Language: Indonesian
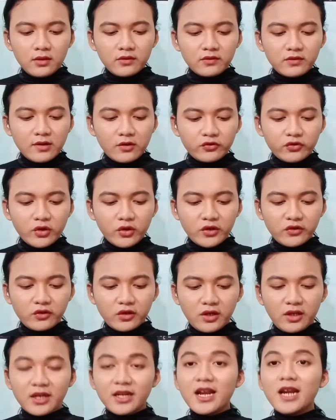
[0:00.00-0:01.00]
So, sorry
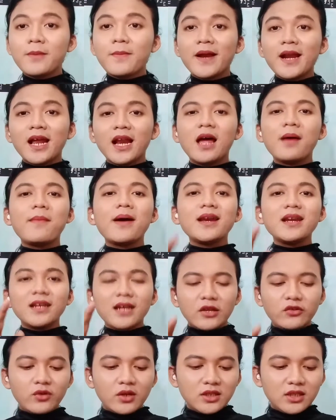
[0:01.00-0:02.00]
sorry. Daripada kelamaan,
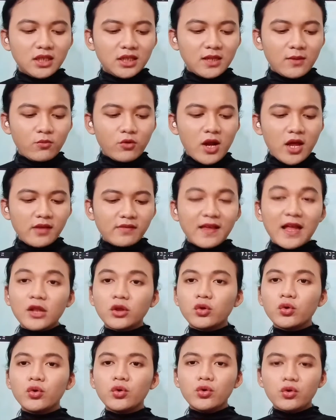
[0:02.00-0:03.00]
langsung aja kita mulai
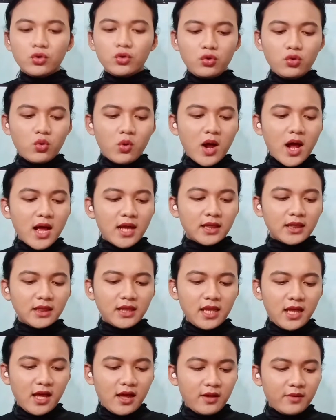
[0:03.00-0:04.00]
satu, dua,
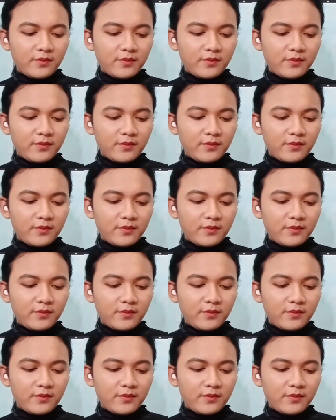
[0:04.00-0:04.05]
tiga.